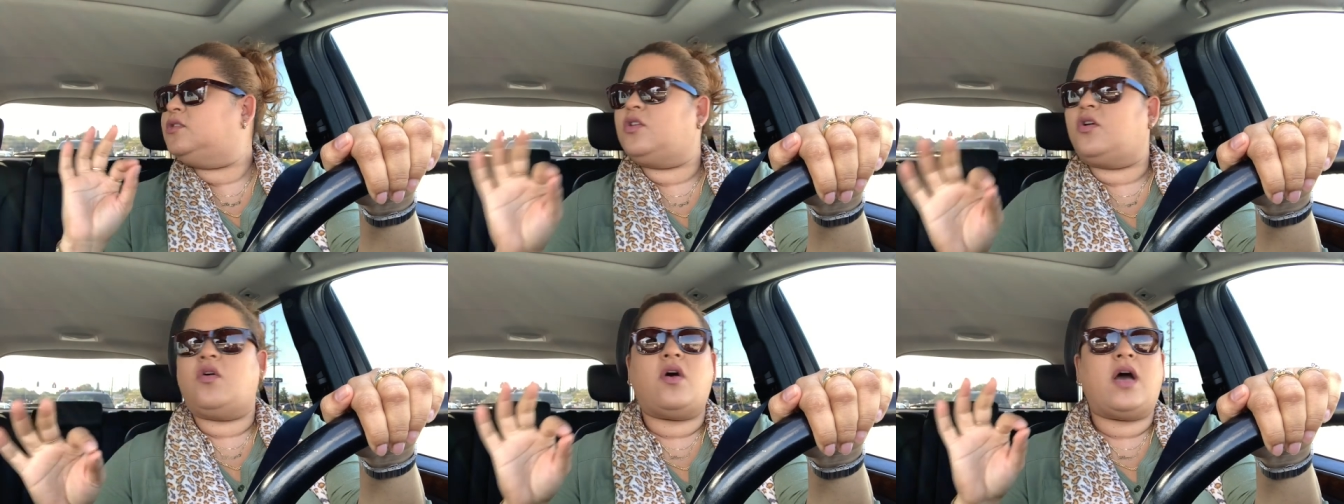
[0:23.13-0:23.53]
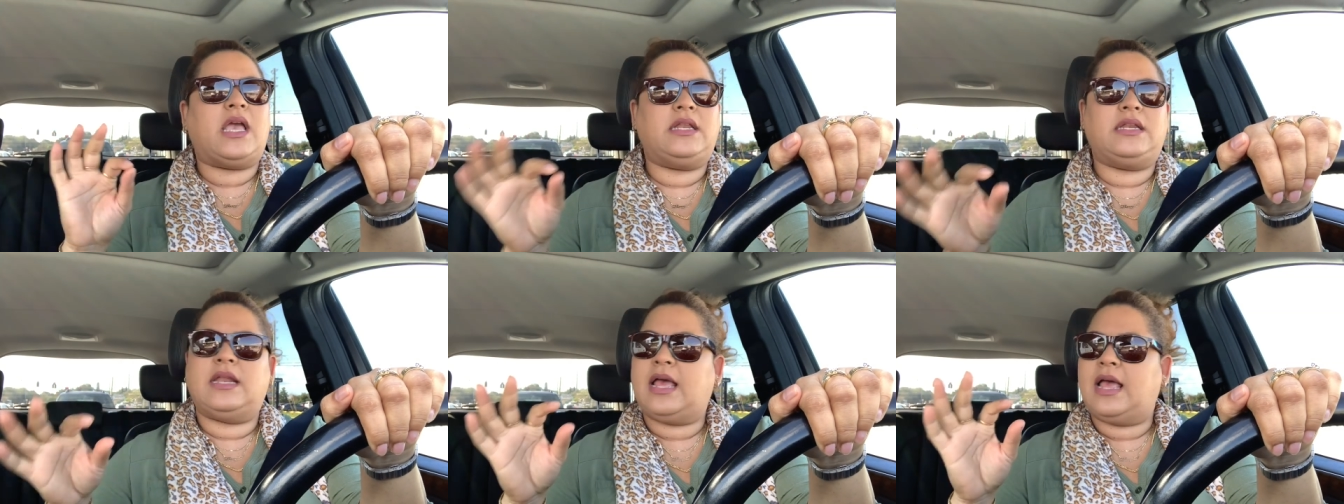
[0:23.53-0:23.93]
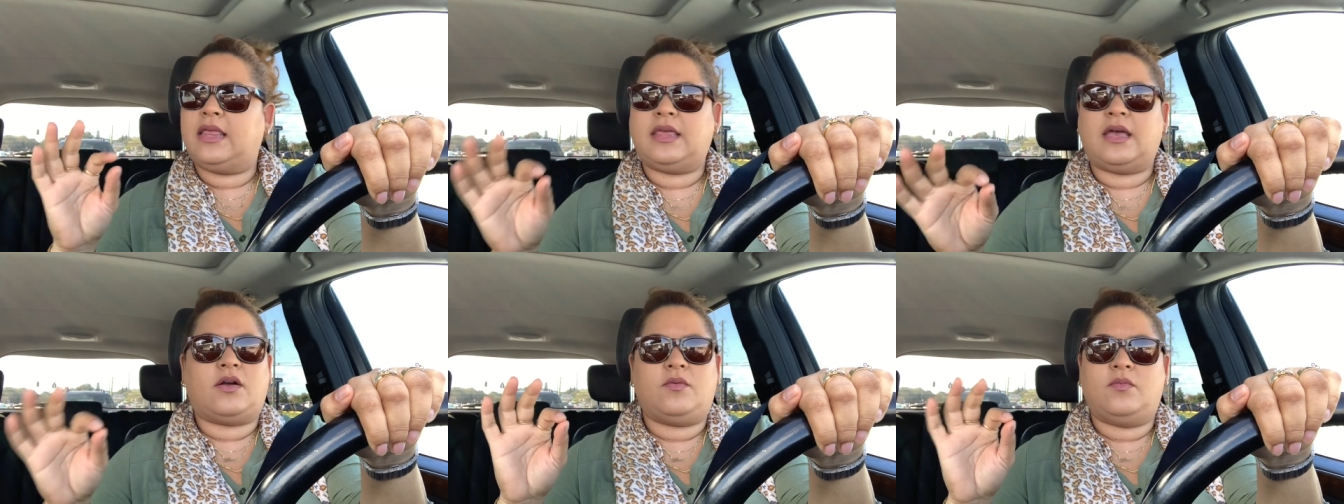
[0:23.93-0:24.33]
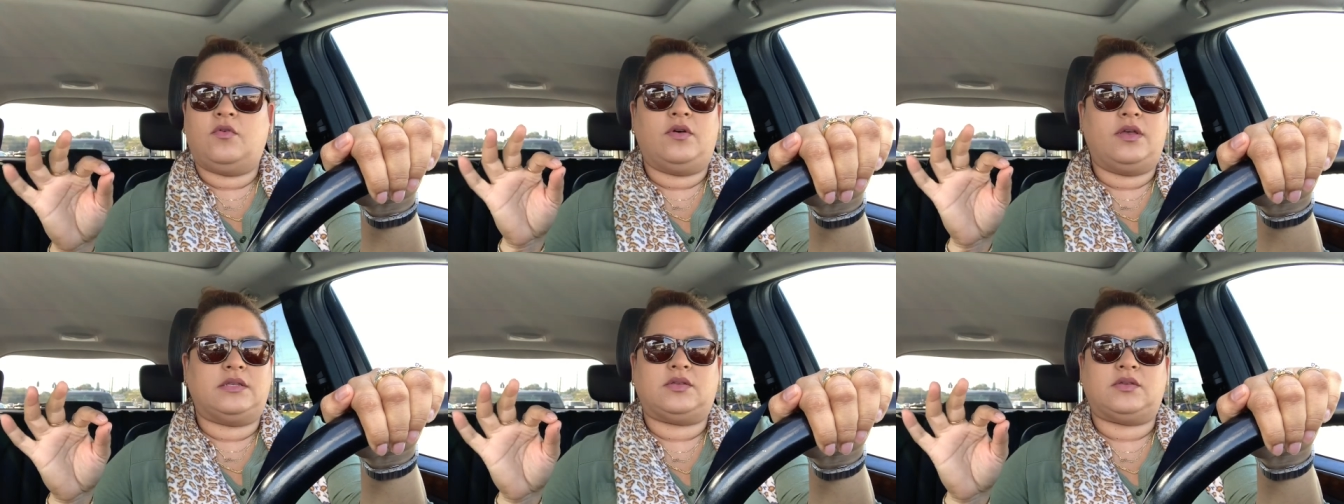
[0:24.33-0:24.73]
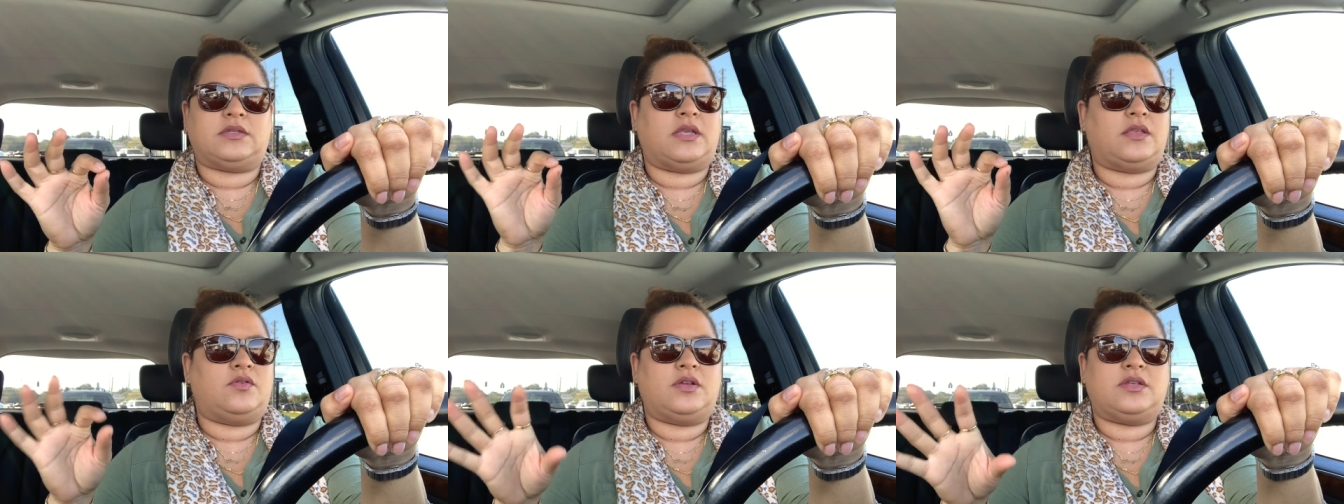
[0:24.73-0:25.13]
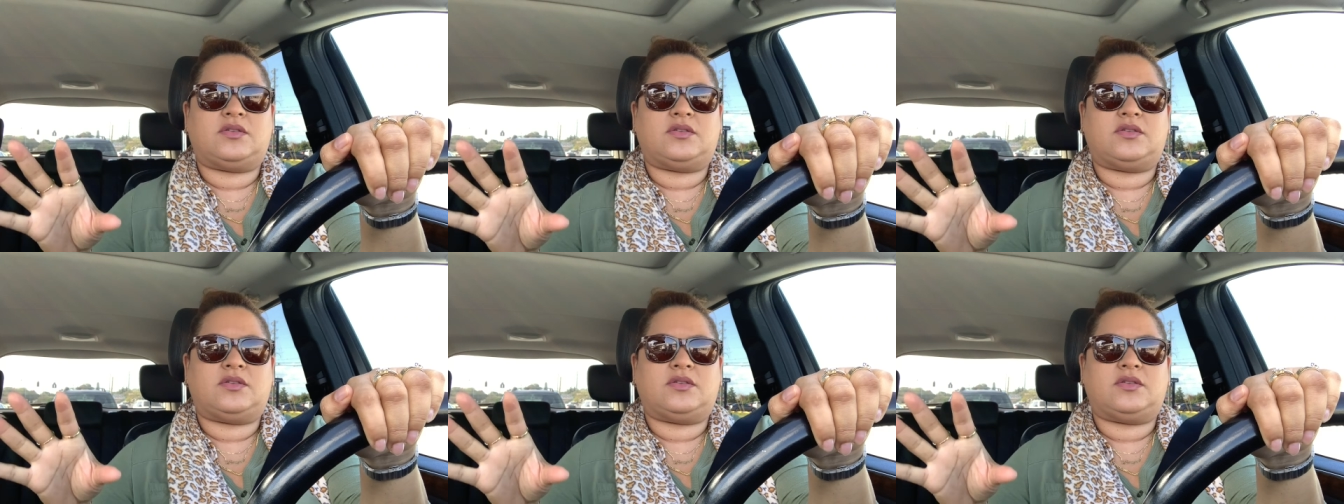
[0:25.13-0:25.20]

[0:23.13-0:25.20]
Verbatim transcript: no hay nada como eso, señor.